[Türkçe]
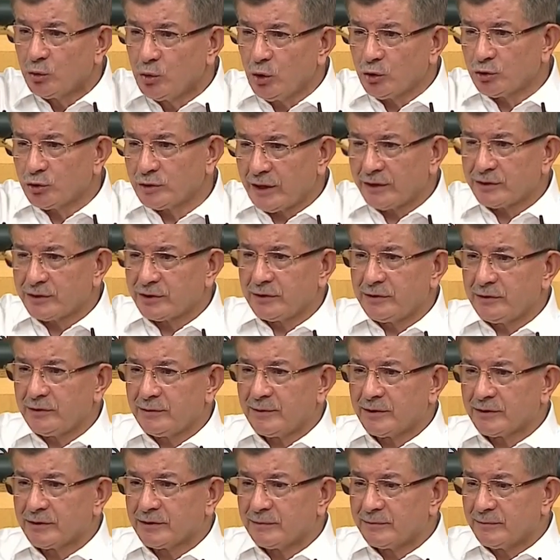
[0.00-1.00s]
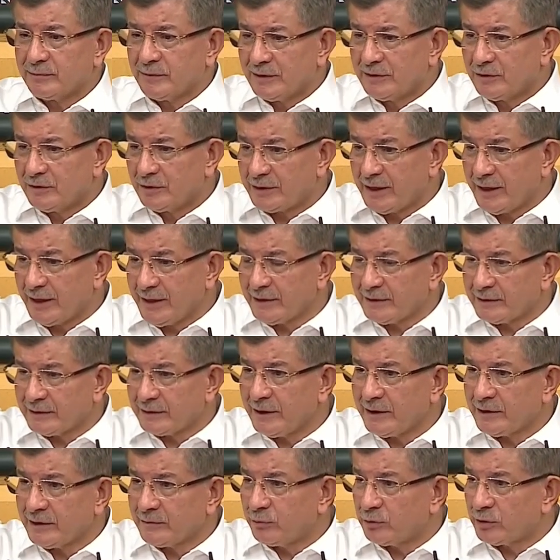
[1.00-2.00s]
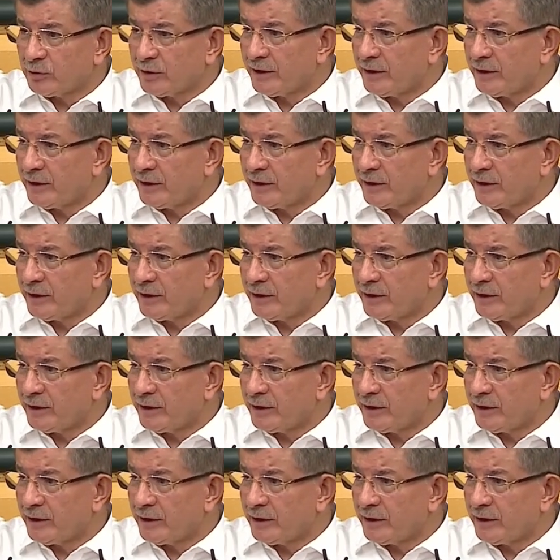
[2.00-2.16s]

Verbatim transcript: Göz açtırmadım. Tek tek